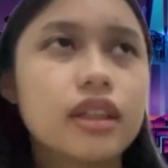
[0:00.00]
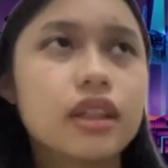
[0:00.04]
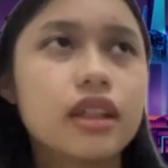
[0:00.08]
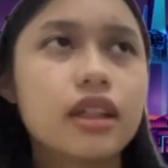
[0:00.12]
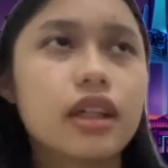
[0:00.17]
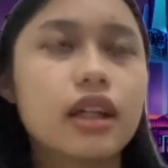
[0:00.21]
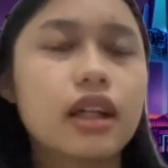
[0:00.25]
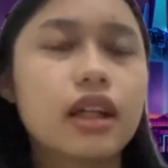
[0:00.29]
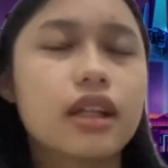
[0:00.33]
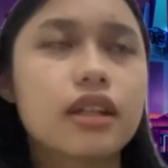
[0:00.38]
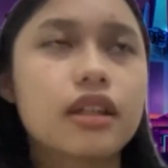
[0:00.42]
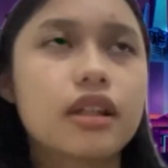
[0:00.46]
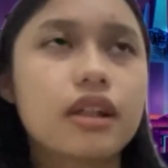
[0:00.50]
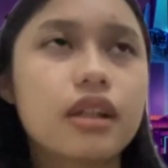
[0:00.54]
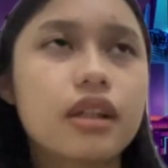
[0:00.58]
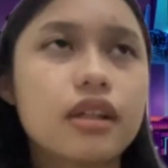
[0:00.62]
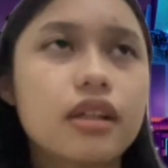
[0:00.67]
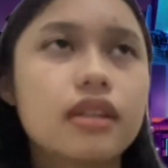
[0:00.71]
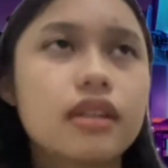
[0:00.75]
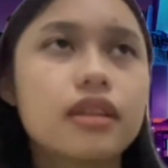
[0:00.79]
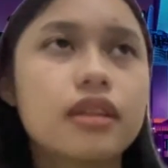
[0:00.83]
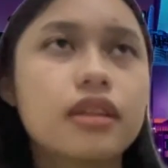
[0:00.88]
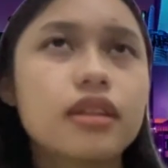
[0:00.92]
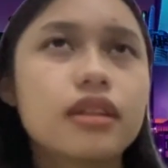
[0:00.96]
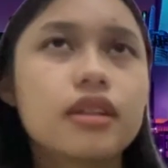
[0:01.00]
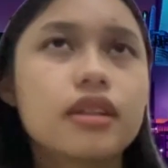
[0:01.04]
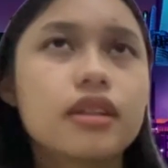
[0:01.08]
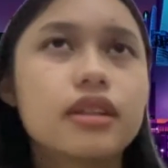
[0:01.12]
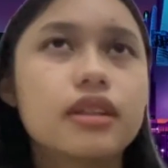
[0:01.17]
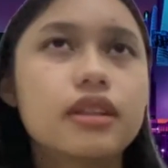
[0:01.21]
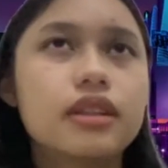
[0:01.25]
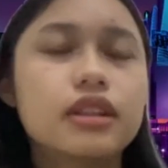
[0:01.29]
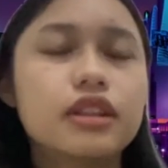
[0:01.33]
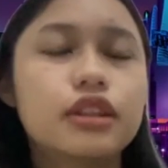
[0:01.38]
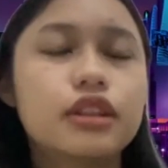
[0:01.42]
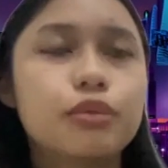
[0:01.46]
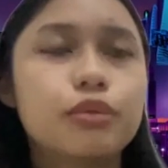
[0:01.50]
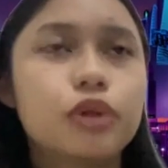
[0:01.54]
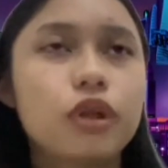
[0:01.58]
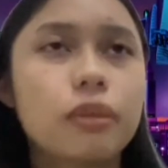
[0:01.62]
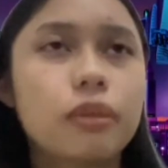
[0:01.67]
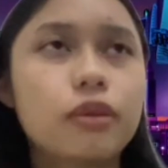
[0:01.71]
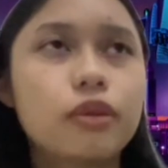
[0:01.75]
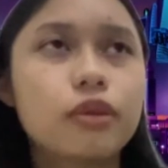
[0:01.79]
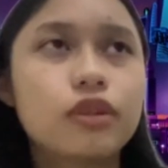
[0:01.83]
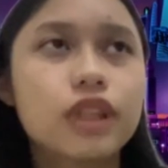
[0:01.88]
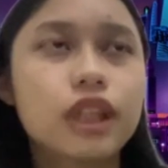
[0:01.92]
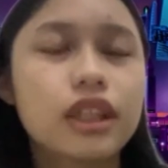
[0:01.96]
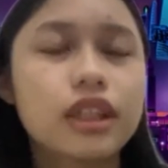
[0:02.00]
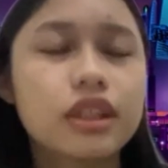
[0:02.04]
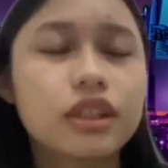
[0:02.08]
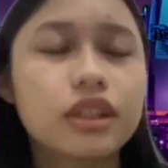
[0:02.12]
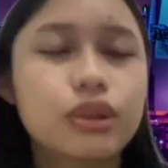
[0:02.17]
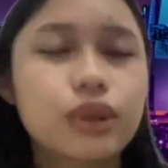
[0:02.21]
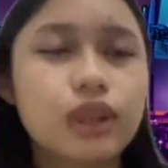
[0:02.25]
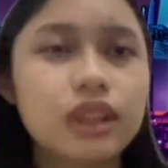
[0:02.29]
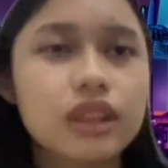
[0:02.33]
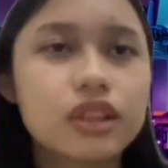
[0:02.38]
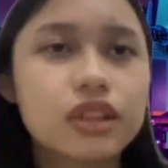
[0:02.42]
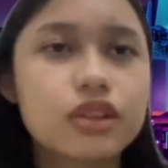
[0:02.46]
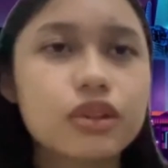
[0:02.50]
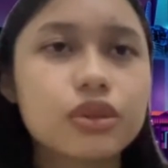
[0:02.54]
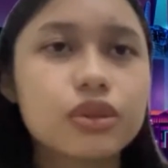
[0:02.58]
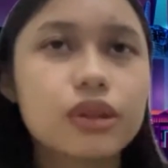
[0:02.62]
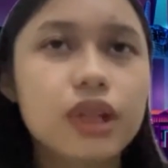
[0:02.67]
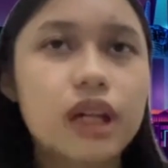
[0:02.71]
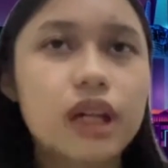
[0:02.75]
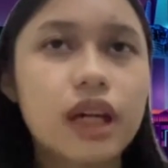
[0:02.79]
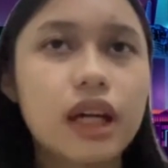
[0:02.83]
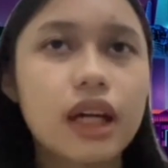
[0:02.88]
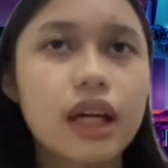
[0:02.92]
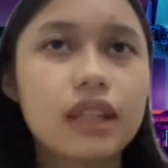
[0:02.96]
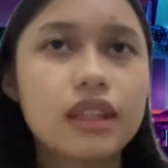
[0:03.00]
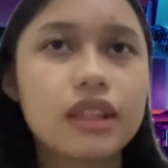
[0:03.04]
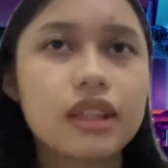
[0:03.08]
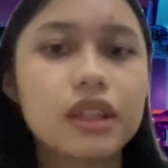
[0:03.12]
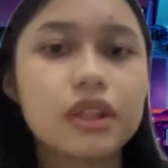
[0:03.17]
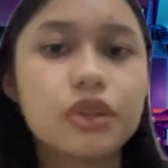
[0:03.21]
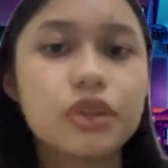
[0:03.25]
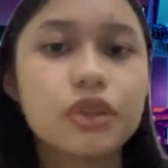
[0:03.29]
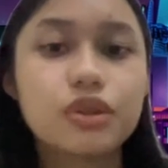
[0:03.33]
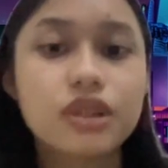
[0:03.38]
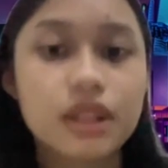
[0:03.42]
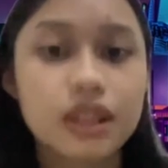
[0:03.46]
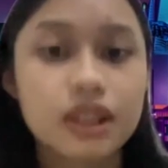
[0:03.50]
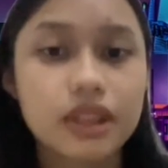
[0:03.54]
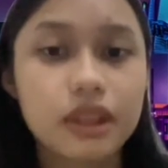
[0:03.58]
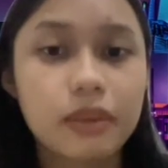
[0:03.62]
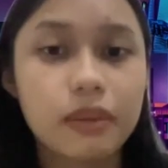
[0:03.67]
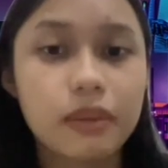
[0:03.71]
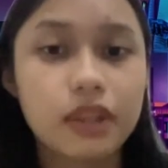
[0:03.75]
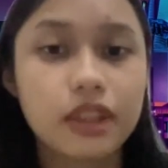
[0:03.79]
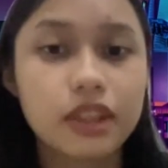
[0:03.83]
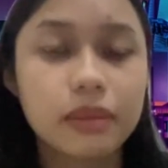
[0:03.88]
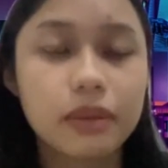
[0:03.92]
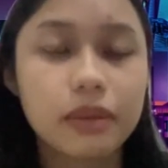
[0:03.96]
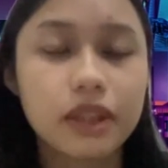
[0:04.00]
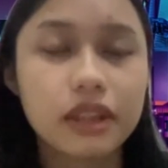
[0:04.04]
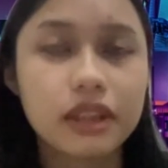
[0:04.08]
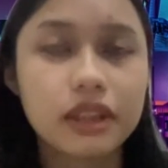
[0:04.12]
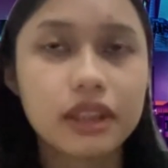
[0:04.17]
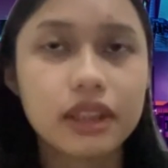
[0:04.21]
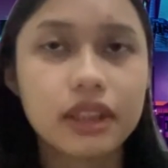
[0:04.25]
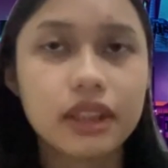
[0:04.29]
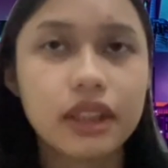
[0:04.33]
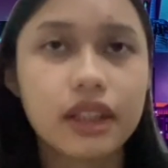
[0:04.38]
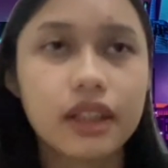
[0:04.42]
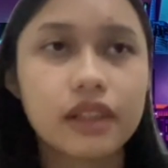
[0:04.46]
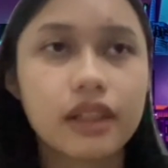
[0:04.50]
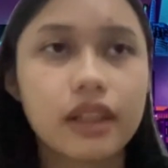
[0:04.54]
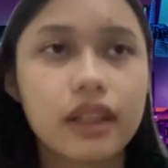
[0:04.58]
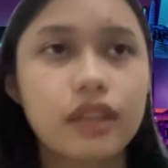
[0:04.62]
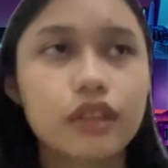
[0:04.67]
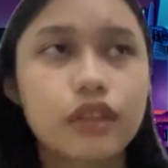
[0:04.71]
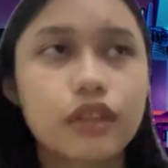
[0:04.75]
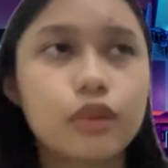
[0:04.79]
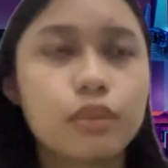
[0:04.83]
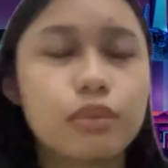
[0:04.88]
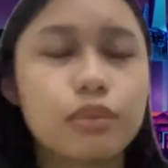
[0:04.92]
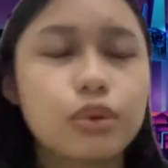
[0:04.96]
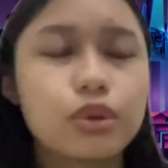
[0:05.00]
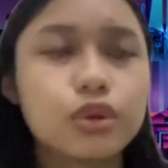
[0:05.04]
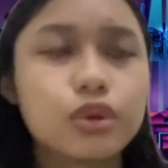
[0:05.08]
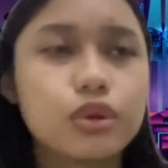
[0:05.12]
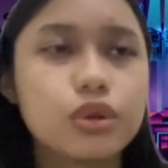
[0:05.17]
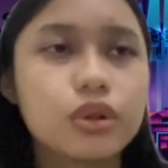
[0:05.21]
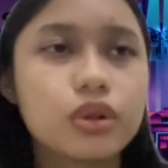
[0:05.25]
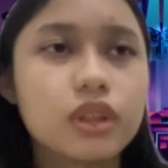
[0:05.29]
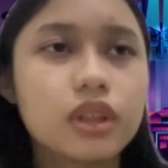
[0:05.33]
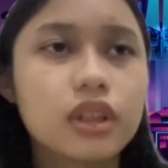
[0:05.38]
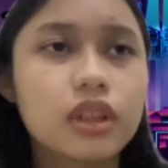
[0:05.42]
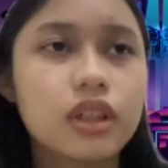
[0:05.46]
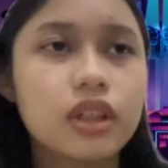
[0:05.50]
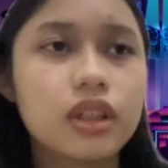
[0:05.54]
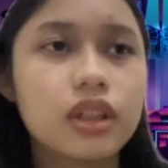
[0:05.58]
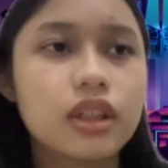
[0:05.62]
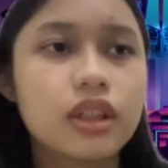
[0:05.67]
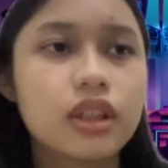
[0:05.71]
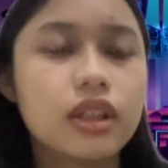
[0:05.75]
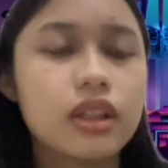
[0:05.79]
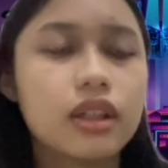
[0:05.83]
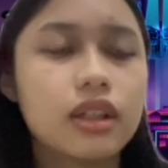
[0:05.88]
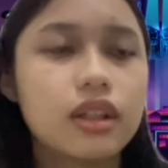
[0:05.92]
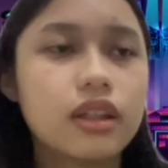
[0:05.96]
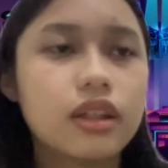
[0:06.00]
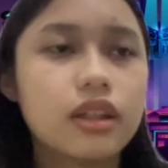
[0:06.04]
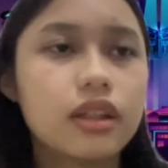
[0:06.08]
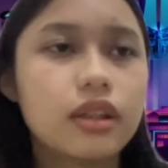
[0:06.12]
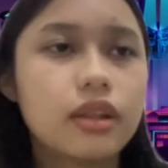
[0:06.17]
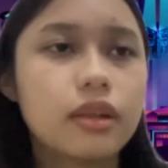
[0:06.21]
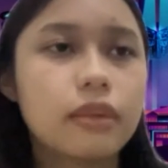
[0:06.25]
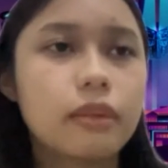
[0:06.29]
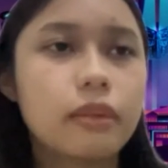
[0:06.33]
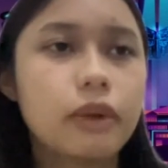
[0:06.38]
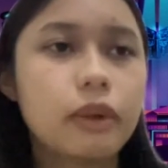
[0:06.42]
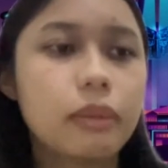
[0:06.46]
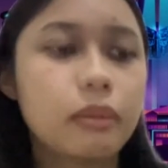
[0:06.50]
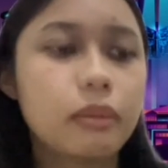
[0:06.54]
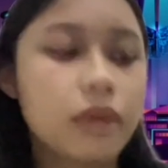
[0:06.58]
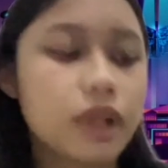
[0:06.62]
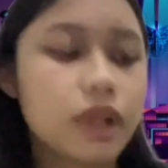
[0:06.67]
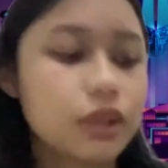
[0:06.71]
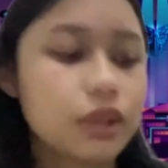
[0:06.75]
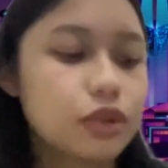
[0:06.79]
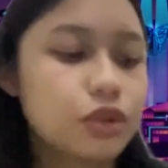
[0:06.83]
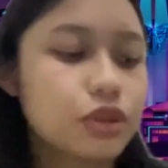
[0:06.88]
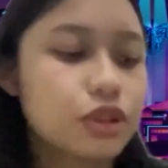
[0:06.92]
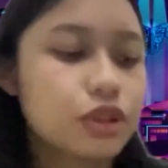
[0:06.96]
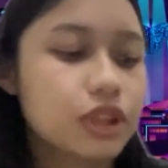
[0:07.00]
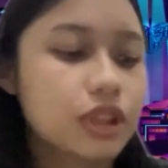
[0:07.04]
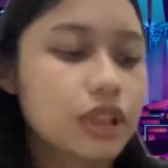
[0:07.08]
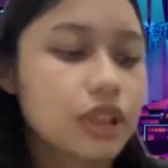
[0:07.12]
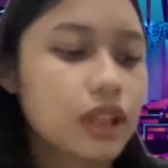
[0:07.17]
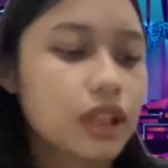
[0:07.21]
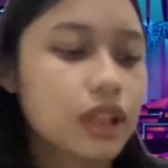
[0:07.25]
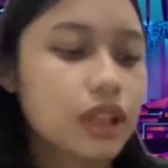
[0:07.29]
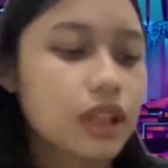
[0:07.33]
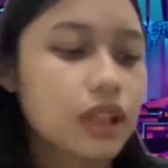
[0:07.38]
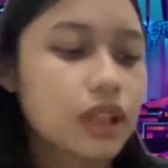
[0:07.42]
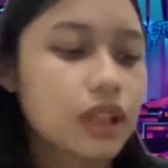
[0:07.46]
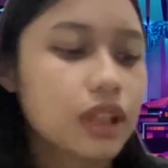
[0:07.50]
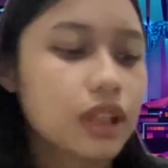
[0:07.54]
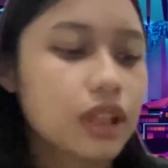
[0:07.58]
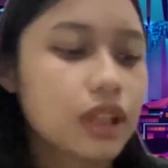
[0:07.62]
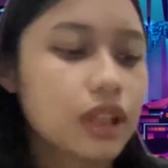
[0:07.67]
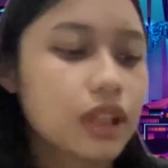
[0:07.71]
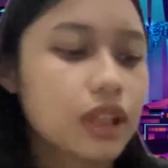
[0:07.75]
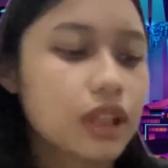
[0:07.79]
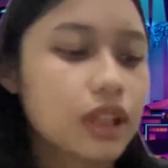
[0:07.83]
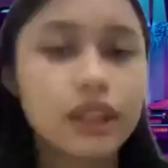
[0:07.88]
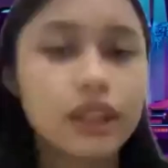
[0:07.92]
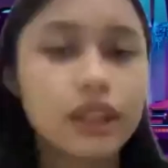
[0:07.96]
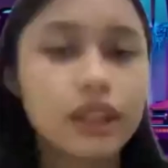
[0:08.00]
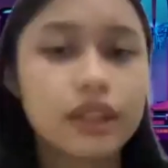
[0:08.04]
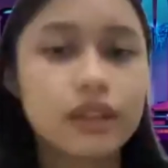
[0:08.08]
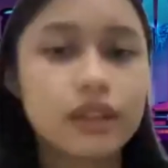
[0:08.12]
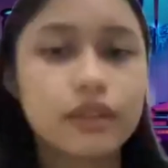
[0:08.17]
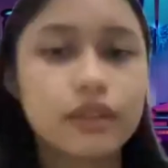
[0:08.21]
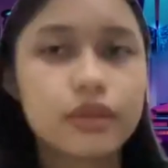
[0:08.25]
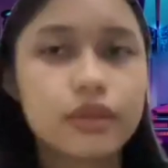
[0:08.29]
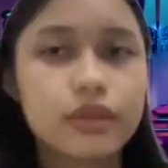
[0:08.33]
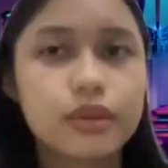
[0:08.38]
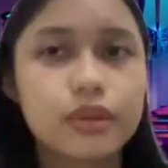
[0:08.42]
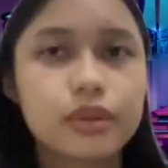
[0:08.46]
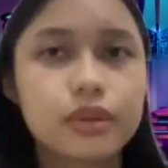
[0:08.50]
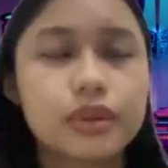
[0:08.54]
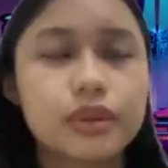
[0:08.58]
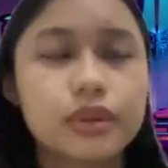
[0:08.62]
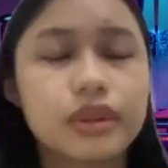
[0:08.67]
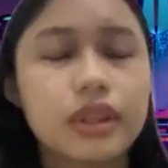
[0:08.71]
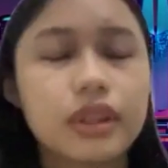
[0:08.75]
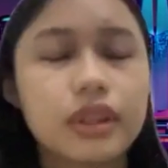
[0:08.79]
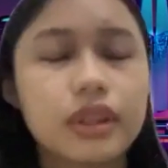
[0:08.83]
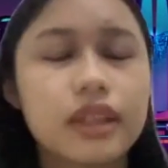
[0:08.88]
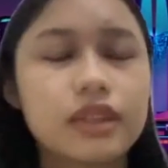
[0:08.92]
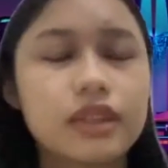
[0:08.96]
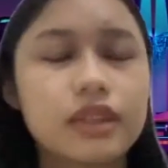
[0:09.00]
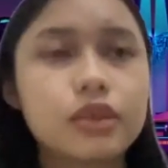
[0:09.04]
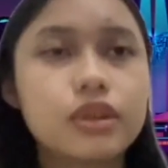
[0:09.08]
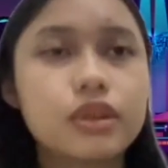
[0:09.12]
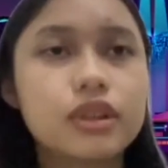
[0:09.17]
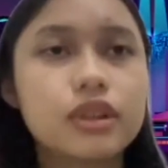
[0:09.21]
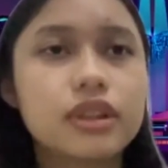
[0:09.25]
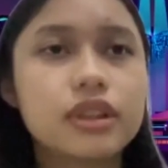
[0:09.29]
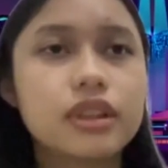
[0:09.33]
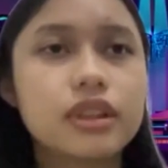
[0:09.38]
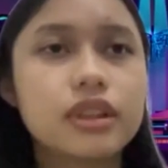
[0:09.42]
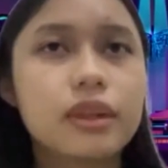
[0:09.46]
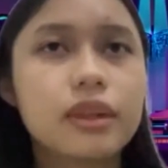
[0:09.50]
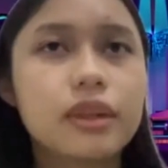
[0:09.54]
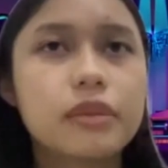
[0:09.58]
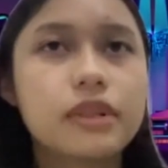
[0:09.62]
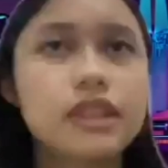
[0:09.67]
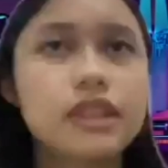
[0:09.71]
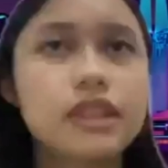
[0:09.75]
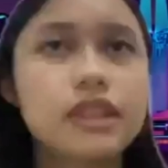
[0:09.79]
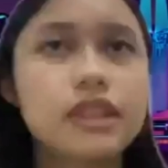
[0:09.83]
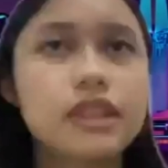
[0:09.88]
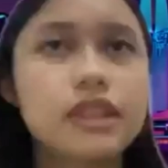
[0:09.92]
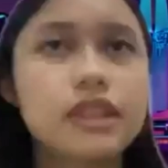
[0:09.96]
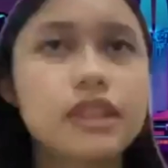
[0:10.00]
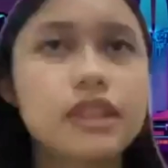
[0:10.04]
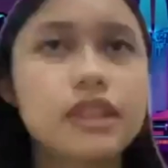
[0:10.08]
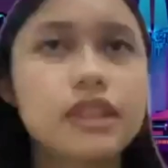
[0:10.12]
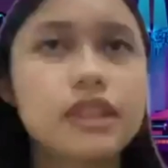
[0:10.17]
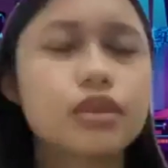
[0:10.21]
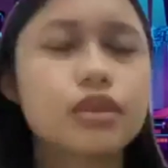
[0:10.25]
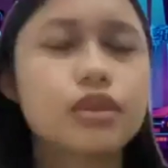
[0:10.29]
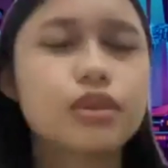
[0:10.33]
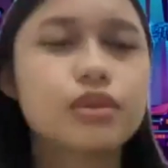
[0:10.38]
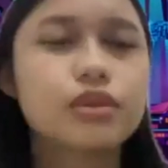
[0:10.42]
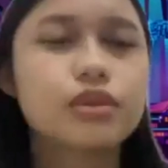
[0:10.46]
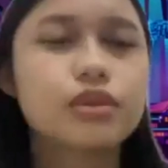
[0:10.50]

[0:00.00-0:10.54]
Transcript: karena di sebuah perusahaan itu kan sudah ada usernya masing-masing ya ataupun uh, memang user targetnya gitu nah itu kita bisa langsung